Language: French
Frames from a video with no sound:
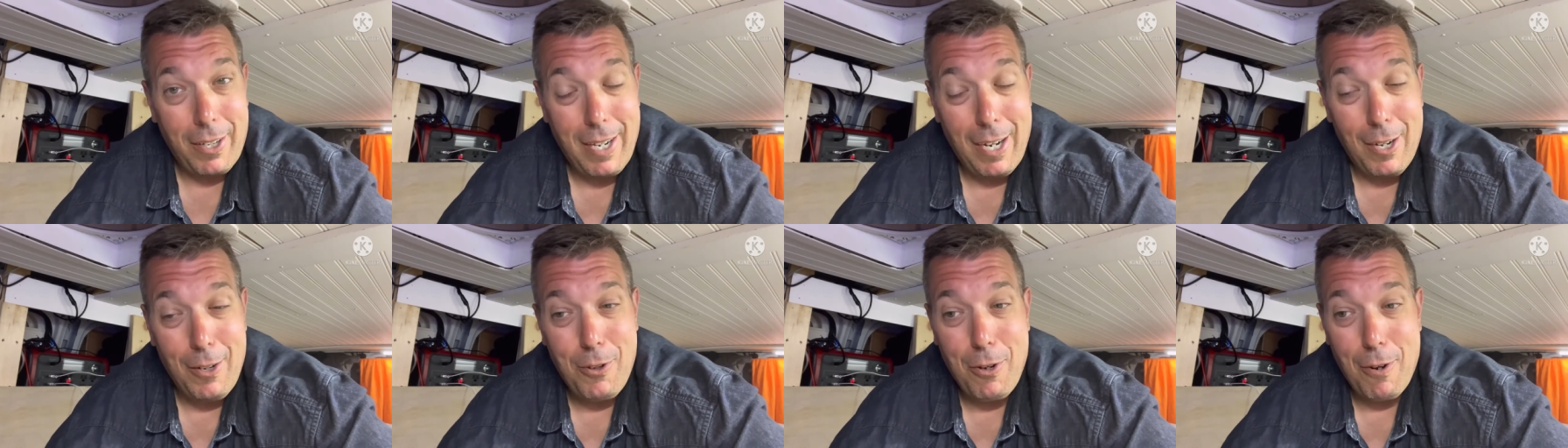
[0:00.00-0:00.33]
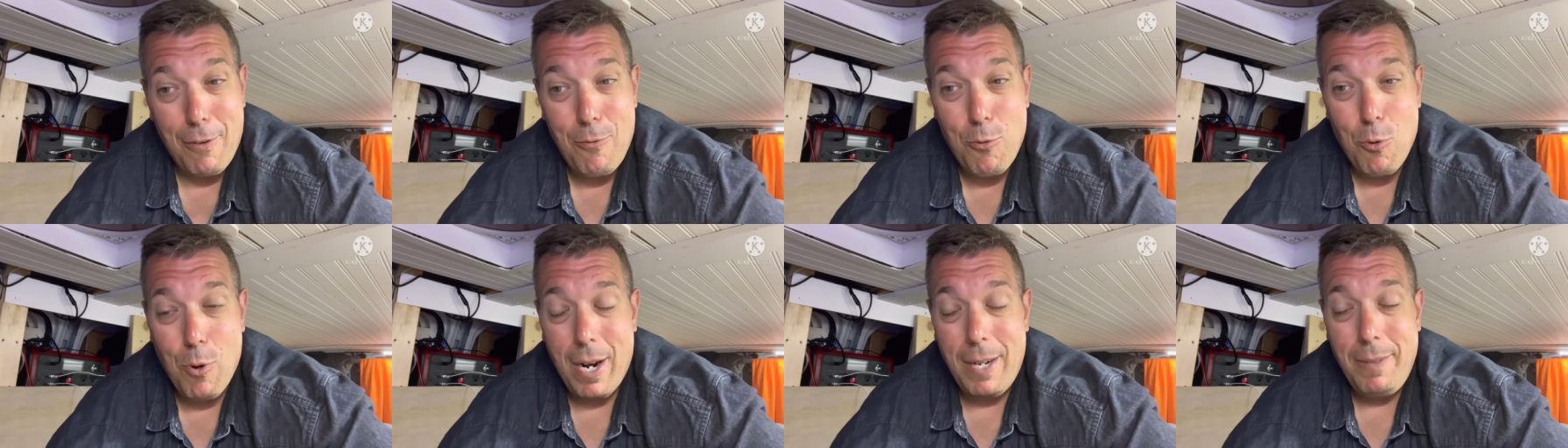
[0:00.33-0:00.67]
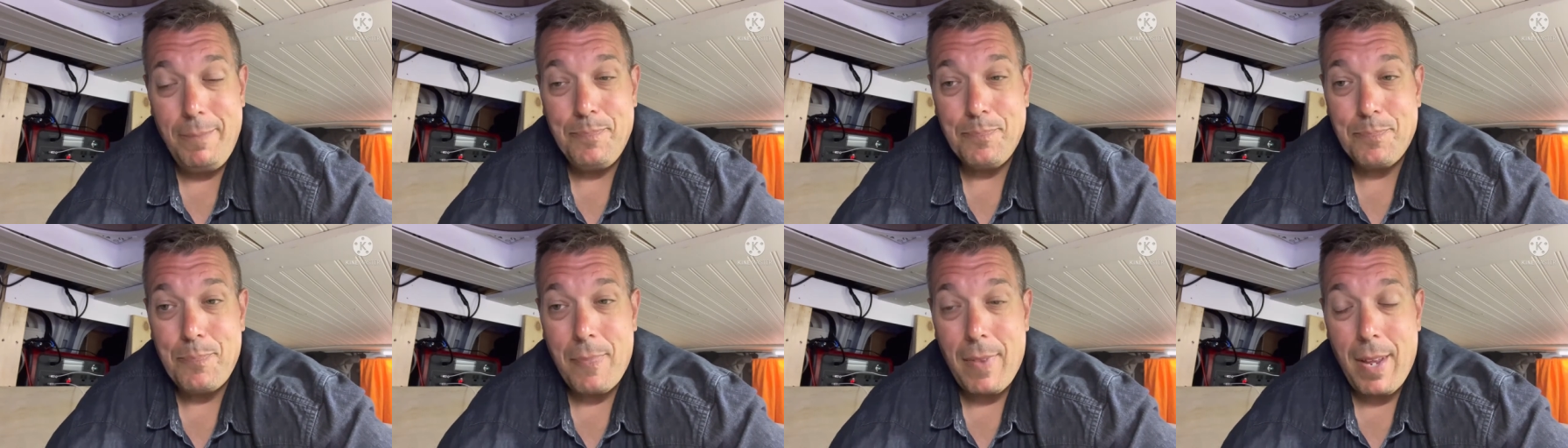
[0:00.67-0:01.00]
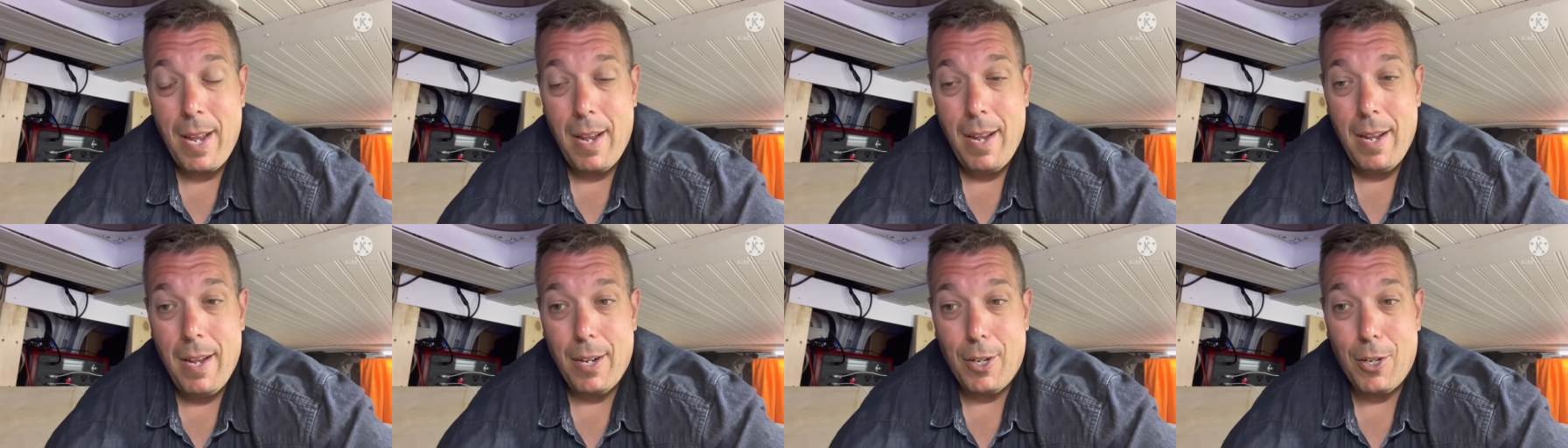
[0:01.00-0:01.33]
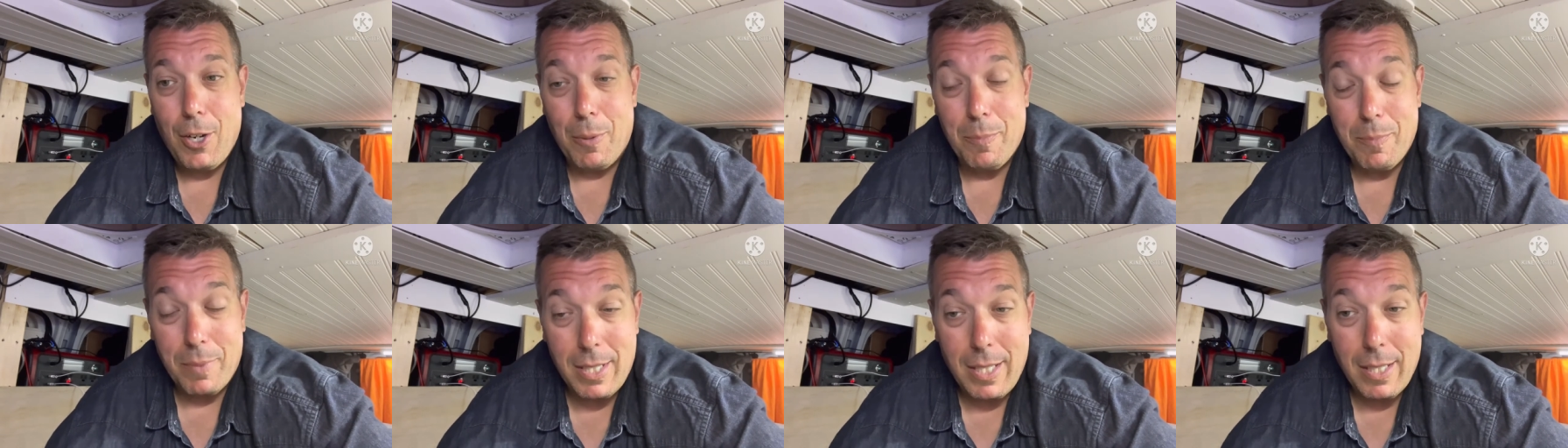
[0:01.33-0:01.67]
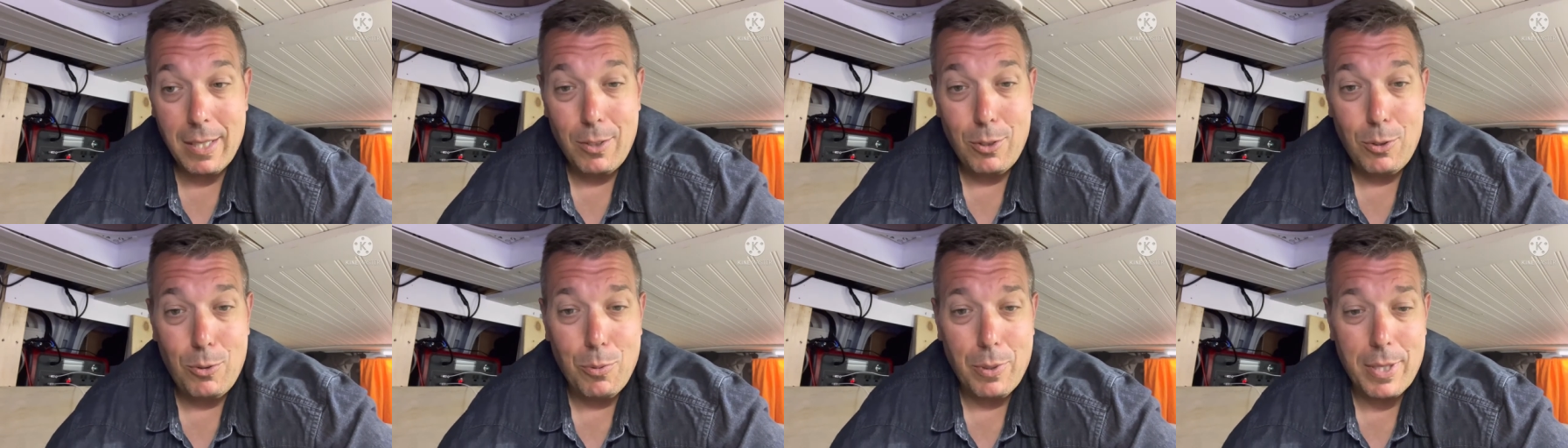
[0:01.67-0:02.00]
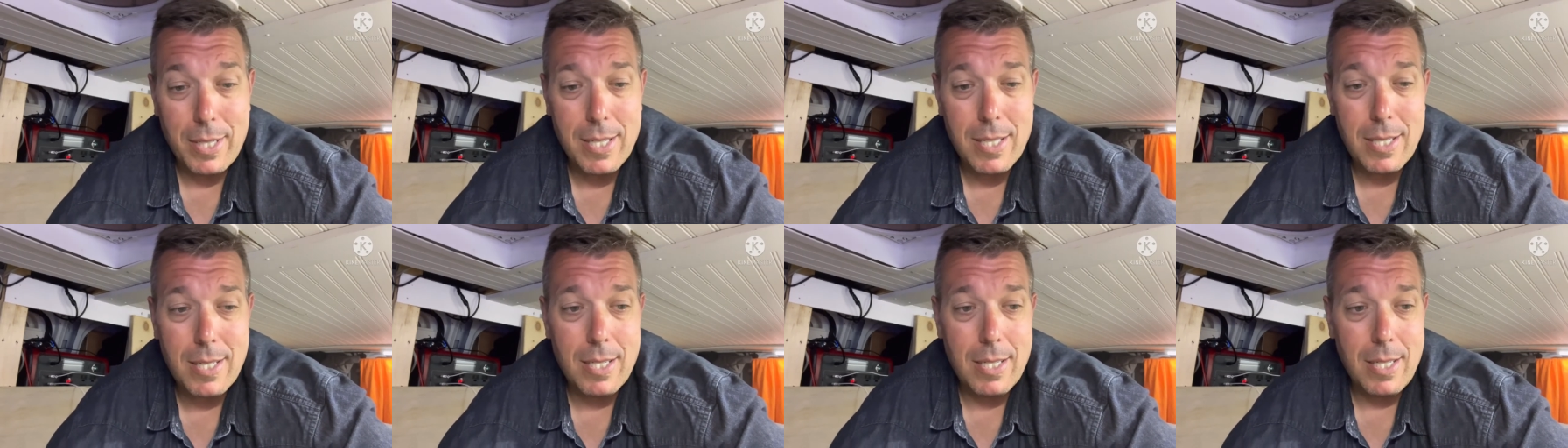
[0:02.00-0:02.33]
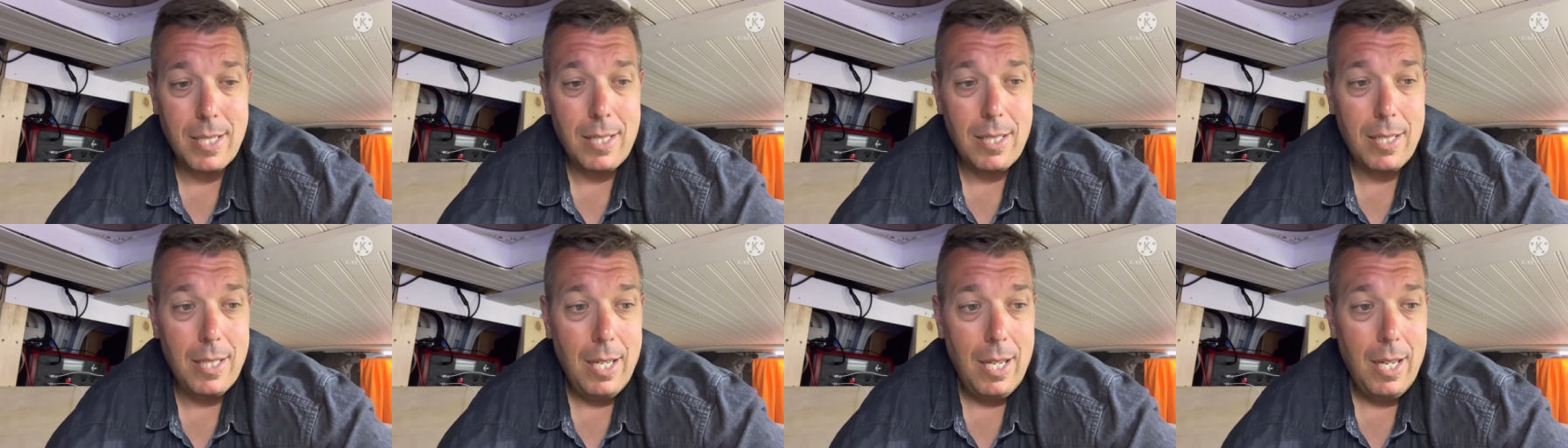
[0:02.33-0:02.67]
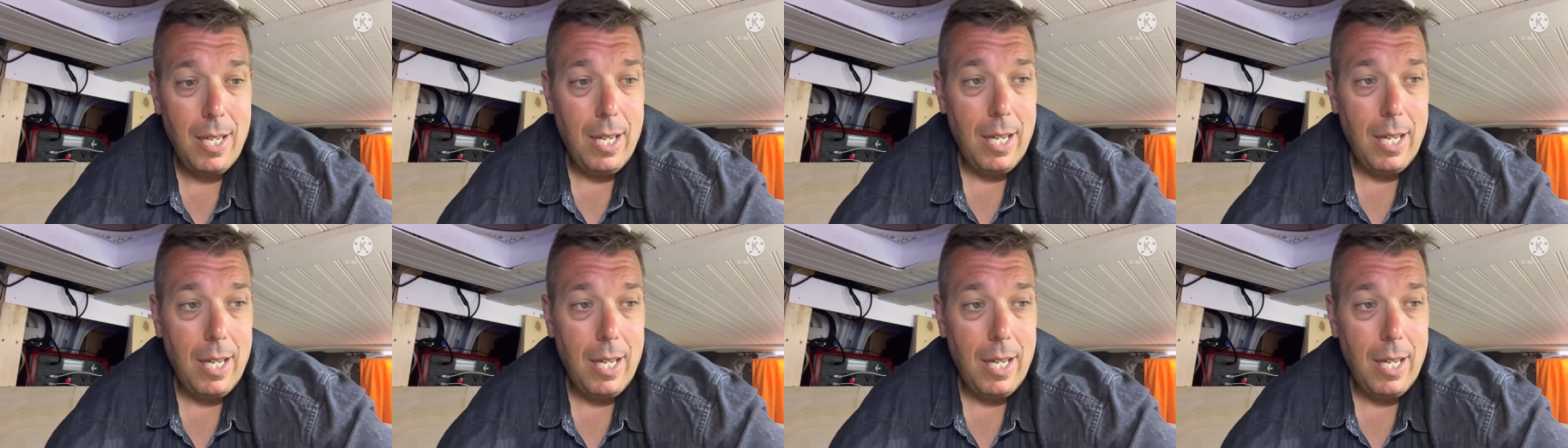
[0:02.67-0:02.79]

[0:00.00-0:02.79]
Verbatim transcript: quelques fois comme guide touristique.